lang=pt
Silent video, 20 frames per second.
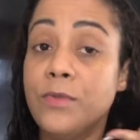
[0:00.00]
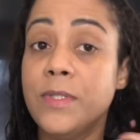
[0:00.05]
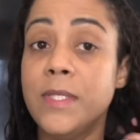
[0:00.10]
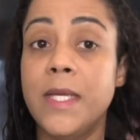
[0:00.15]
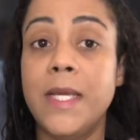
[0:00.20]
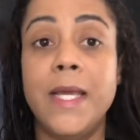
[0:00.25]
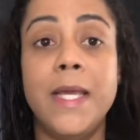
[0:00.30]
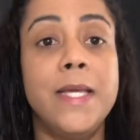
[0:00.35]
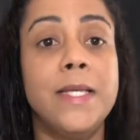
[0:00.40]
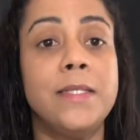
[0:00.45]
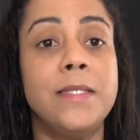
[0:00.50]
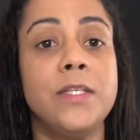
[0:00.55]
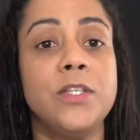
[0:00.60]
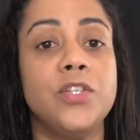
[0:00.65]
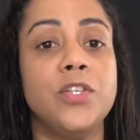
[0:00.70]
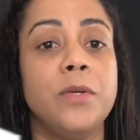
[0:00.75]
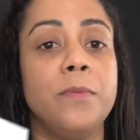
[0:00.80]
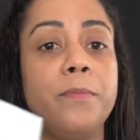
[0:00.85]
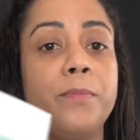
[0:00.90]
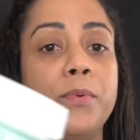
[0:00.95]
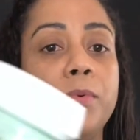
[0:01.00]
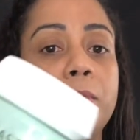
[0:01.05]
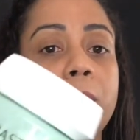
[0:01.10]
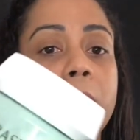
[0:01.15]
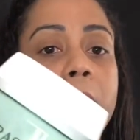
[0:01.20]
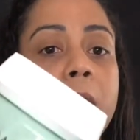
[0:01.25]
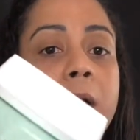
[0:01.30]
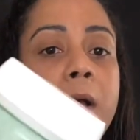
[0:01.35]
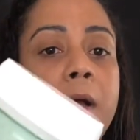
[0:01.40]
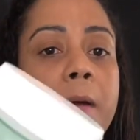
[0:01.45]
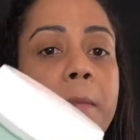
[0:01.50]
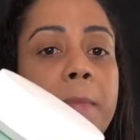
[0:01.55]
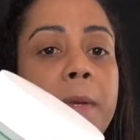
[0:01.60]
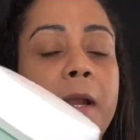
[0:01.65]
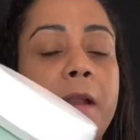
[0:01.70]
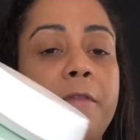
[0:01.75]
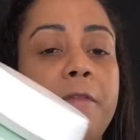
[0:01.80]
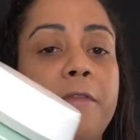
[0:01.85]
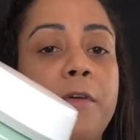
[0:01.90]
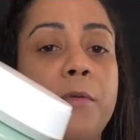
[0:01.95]
usei esse shampoo para
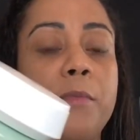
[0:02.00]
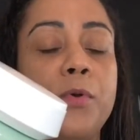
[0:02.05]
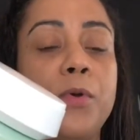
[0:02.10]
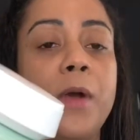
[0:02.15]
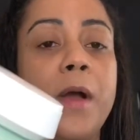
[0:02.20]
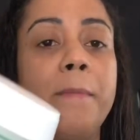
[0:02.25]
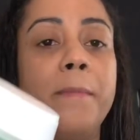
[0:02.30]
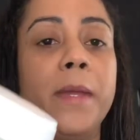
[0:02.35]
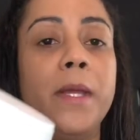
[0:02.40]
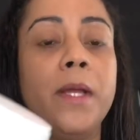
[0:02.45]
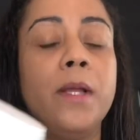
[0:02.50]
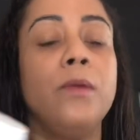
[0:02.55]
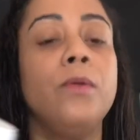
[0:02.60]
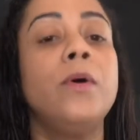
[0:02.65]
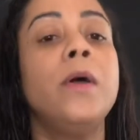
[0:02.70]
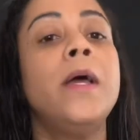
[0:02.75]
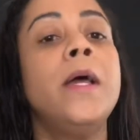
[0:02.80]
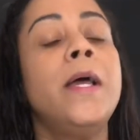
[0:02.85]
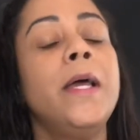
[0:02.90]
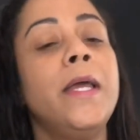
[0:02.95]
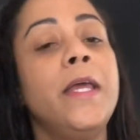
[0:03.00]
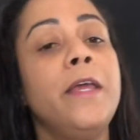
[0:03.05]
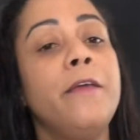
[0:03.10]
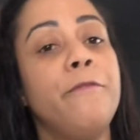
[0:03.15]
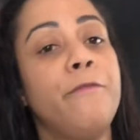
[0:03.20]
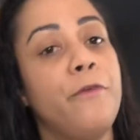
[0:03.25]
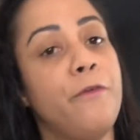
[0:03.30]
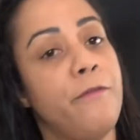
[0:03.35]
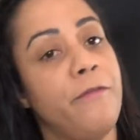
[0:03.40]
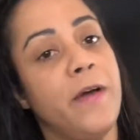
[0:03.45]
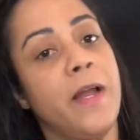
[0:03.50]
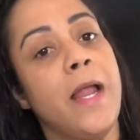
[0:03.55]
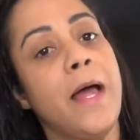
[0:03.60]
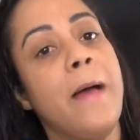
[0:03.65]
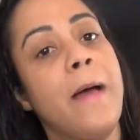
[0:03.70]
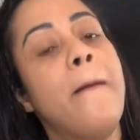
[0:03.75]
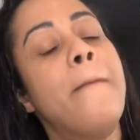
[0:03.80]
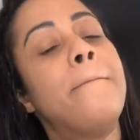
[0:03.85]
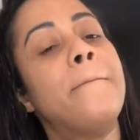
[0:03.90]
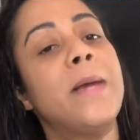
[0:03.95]
lavar o meu cabelo e vou
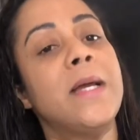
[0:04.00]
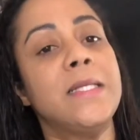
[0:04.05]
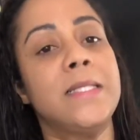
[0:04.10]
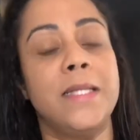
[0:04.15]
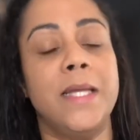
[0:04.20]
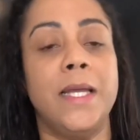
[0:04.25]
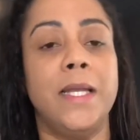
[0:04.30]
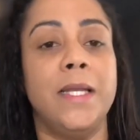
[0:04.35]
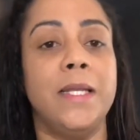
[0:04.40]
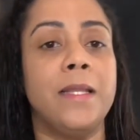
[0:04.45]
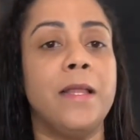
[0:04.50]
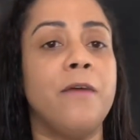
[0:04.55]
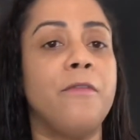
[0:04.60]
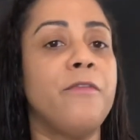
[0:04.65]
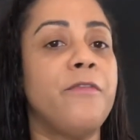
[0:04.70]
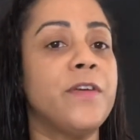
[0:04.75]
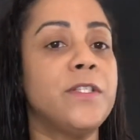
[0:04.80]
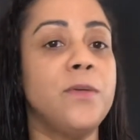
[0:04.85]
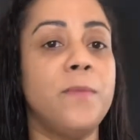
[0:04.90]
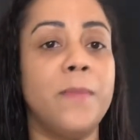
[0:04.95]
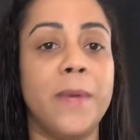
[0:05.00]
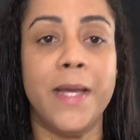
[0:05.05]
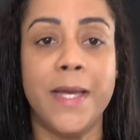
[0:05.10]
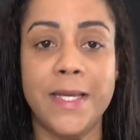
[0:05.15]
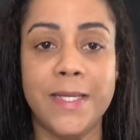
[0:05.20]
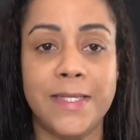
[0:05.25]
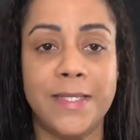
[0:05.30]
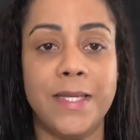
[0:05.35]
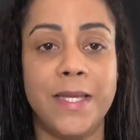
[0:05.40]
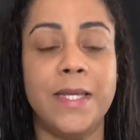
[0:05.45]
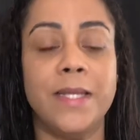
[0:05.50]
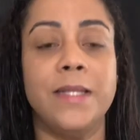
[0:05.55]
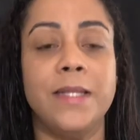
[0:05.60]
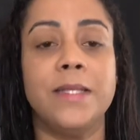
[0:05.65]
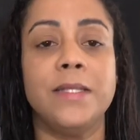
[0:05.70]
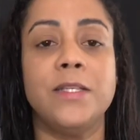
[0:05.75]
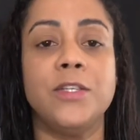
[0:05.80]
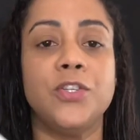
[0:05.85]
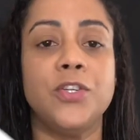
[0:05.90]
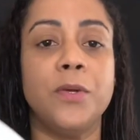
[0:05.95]
falar mais dele, tá? Vou fazer resenha
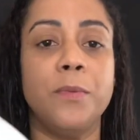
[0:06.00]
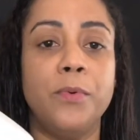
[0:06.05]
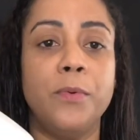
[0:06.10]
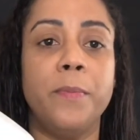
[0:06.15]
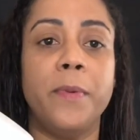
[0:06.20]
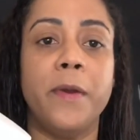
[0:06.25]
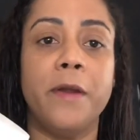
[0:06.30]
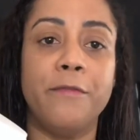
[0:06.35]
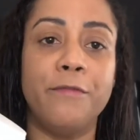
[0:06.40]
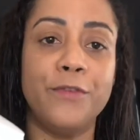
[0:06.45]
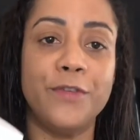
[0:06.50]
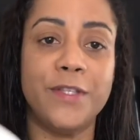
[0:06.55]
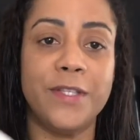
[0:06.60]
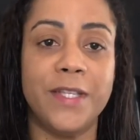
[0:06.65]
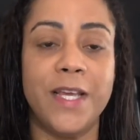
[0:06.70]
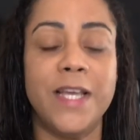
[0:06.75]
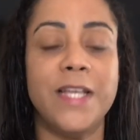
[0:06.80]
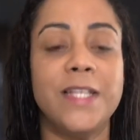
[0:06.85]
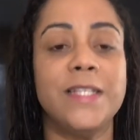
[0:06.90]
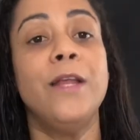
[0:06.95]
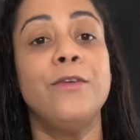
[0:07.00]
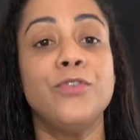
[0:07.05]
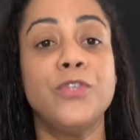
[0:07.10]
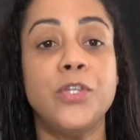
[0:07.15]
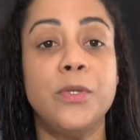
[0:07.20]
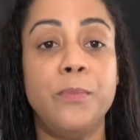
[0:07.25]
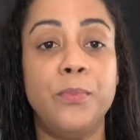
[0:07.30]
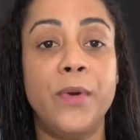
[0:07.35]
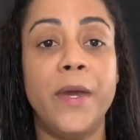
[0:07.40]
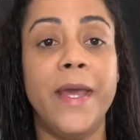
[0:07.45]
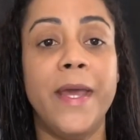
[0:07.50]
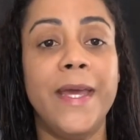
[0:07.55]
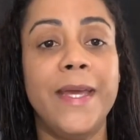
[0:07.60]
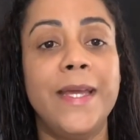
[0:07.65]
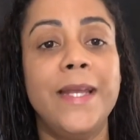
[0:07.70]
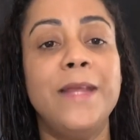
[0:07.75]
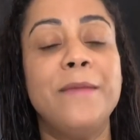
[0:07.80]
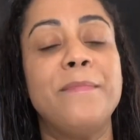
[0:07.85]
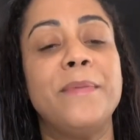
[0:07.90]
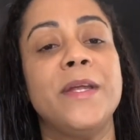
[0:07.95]
desse shampoo para vocês. Ele é um shampoo
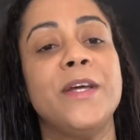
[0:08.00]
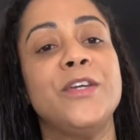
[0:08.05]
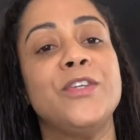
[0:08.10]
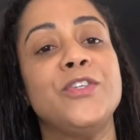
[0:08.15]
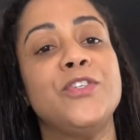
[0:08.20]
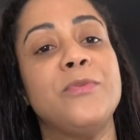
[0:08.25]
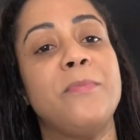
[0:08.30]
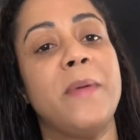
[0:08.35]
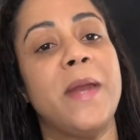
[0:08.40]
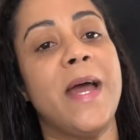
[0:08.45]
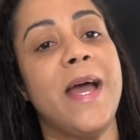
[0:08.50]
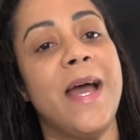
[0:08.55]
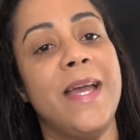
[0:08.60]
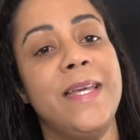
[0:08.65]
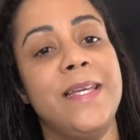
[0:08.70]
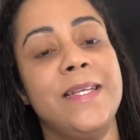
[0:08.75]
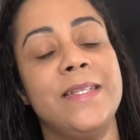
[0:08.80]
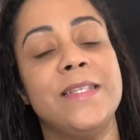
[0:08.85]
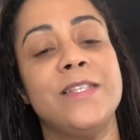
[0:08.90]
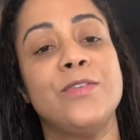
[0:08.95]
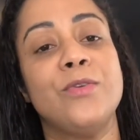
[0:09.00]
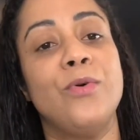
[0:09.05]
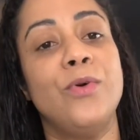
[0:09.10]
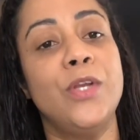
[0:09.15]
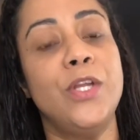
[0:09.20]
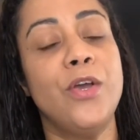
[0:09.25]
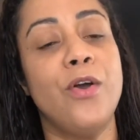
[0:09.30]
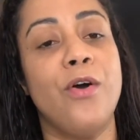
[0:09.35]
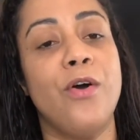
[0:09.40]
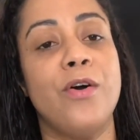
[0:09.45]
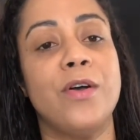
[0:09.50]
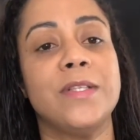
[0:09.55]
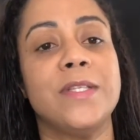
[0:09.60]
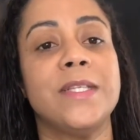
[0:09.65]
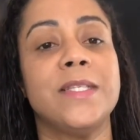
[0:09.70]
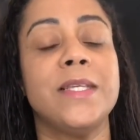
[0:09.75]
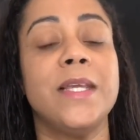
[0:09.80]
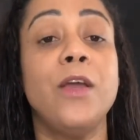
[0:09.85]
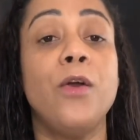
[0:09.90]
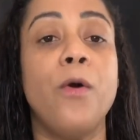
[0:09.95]
equilibrante para raízes
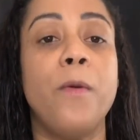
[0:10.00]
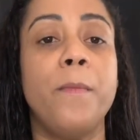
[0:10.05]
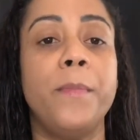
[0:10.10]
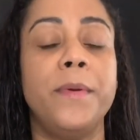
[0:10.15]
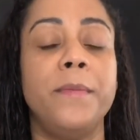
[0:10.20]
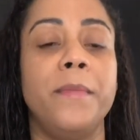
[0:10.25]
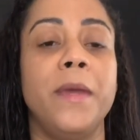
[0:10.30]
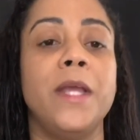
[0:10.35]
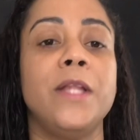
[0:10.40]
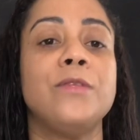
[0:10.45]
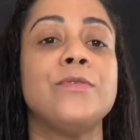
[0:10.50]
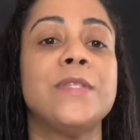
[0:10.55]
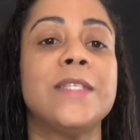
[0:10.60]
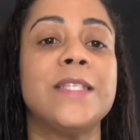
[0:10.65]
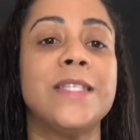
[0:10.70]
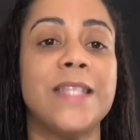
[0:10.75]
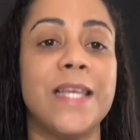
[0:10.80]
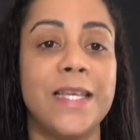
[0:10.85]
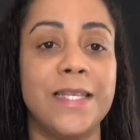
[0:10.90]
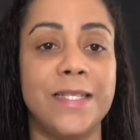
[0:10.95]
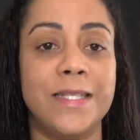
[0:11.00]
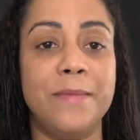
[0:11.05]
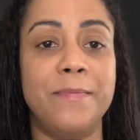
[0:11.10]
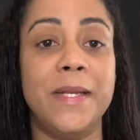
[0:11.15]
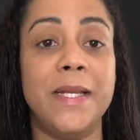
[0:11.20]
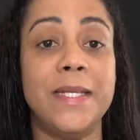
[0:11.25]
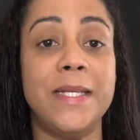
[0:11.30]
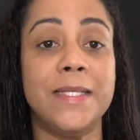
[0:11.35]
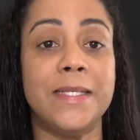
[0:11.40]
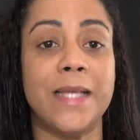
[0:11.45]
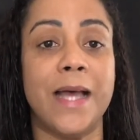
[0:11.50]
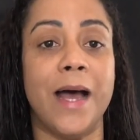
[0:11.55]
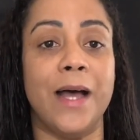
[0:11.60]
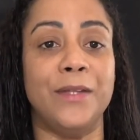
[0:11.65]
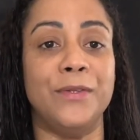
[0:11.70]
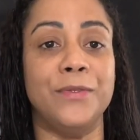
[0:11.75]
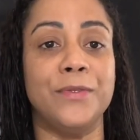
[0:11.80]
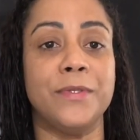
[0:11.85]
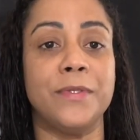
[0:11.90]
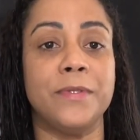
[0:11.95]
oleosas e comprimentos
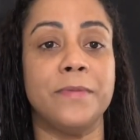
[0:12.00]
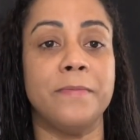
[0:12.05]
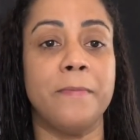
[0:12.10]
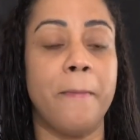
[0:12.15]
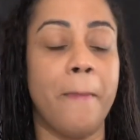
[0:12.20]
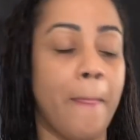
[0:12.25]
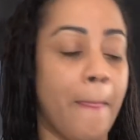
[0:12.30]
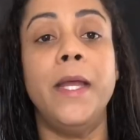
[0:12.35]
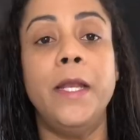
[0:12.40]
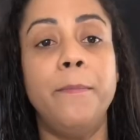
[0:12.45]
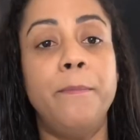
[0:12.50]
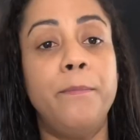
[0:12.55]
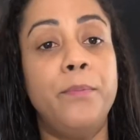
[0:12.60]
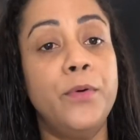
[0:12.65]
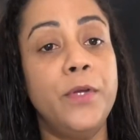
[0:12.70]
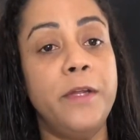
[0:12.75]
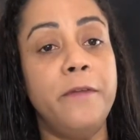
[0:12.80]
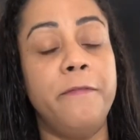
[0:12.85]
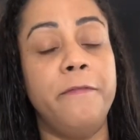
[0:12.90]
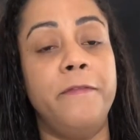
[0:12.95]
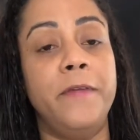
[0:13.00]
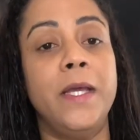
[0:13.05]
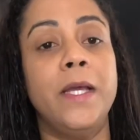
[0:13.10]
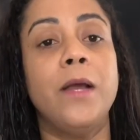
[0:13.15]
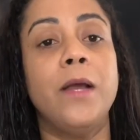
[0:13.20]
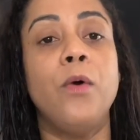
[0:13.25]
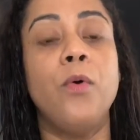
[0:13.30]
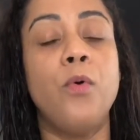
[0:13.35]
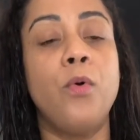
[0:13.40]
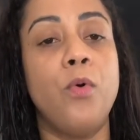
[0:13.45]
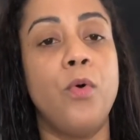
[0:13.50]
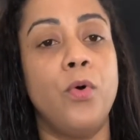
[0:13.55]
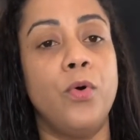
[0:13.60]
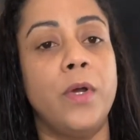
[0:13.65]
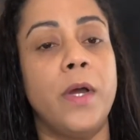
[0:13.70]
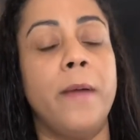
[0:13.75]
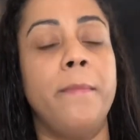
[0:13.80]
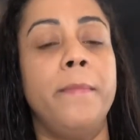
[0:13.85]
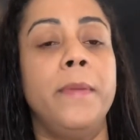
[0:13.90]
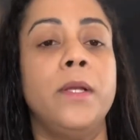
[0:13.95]
sensibilizados. Ele purifica o
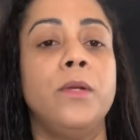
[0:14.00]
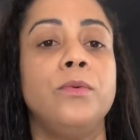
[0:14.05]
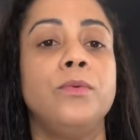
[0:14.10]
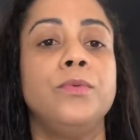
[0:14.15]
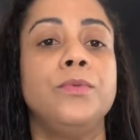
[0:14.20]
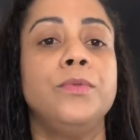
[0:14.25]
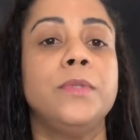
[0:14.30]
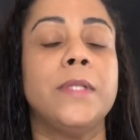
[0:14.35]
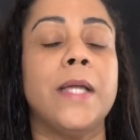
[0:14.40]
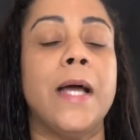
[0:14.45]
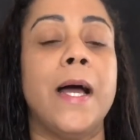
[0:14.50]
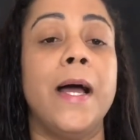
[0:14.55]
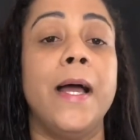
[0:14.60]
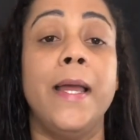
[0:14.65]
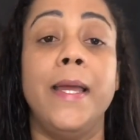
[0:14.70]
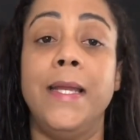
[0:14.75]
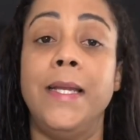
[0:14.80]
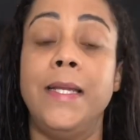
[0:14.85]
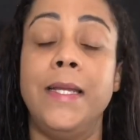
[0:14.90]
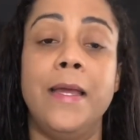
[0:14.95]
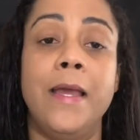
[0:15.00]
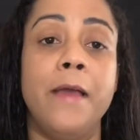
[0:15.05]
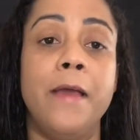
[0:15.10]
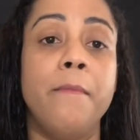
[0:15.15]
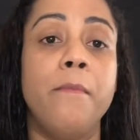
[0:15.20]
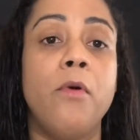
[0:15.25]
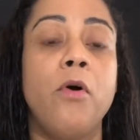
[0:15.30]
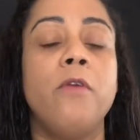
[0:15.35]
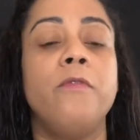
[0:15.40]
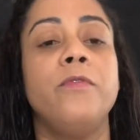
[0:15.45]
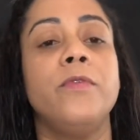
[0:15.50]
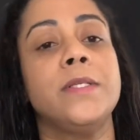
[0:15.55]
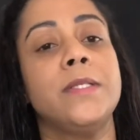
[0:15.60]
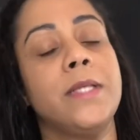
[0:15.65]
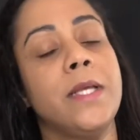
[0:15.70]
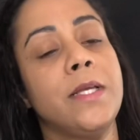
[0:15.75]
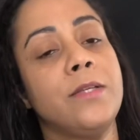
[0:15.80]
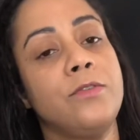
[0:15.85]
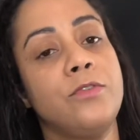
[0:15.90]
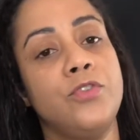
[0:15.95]
couro cabeludo, tá? Ele remove o
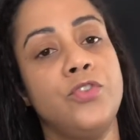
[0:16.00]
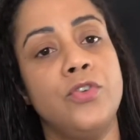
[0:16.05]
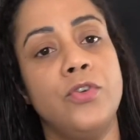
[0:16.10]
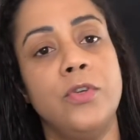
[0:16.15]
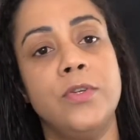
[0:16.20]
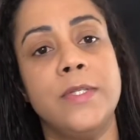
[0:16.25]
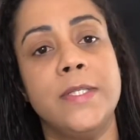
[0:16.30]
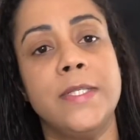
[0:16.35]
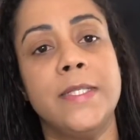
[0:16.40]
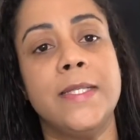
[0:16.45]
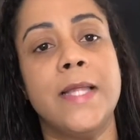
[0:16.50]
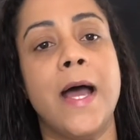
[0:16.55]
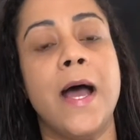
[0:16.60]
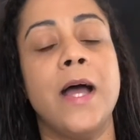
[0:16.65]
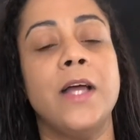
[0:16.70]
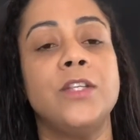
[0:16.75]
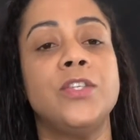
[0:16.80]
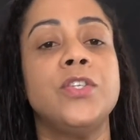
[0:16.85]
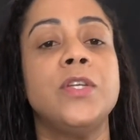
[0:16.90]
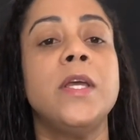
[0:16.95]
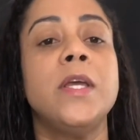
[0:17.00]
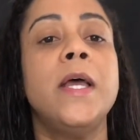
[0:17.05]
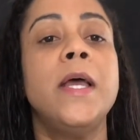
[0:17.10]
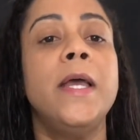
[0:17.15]
excesso de oleosidade